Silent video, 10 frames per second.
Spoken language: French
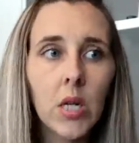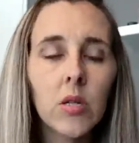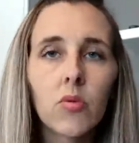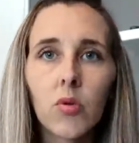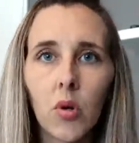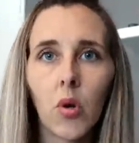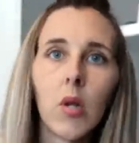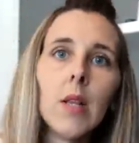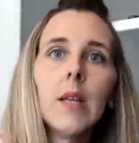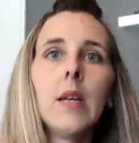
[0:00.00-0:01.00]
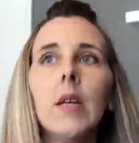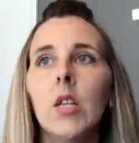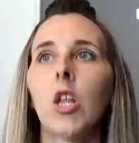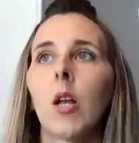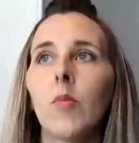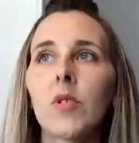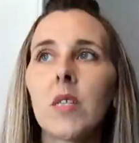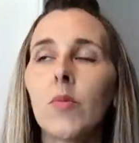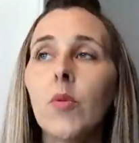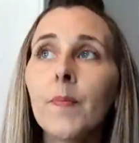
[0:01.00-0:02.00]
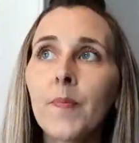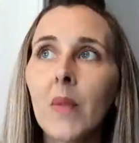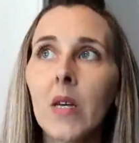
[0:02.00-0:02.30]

Hein. donc normalement c'est bon.